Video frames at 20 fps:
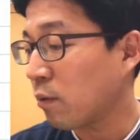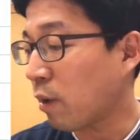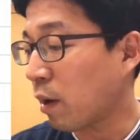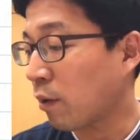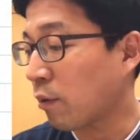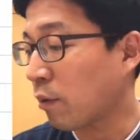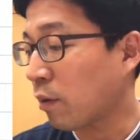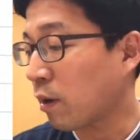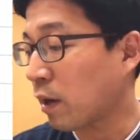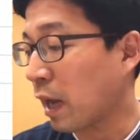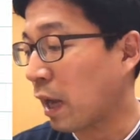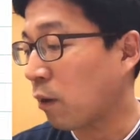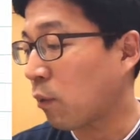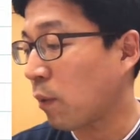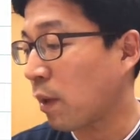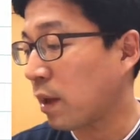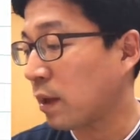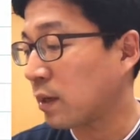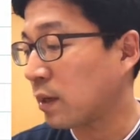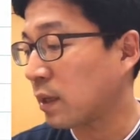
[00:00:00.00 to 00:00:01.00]
가로,
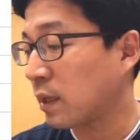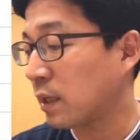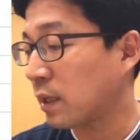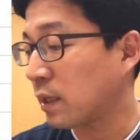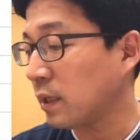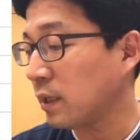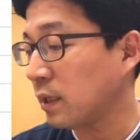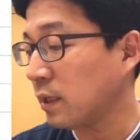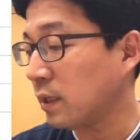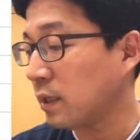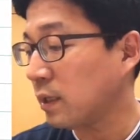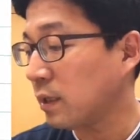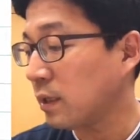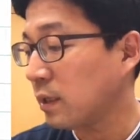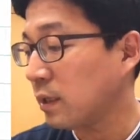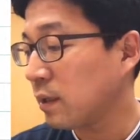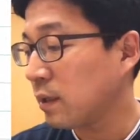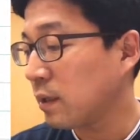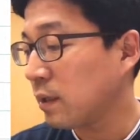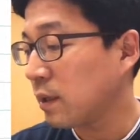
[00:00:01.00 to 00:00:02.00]
가로의 크기는
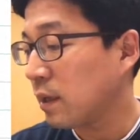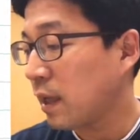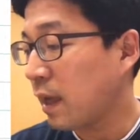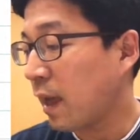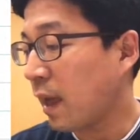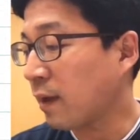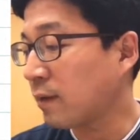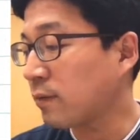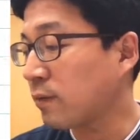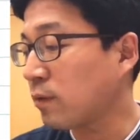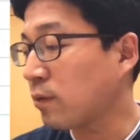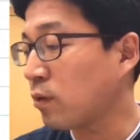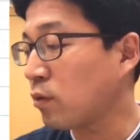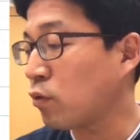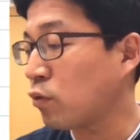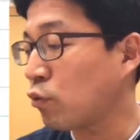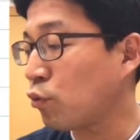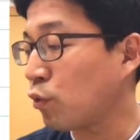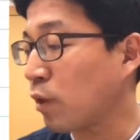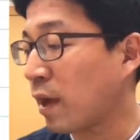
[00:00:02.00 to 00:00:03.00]

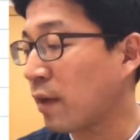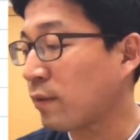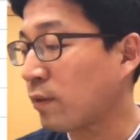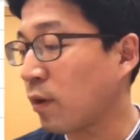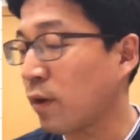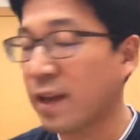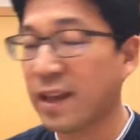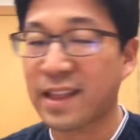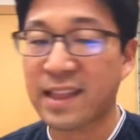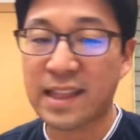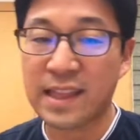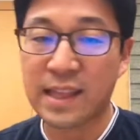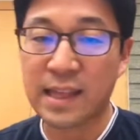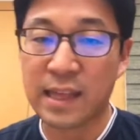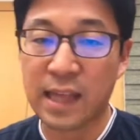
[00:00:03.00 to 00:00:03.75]
x축에서의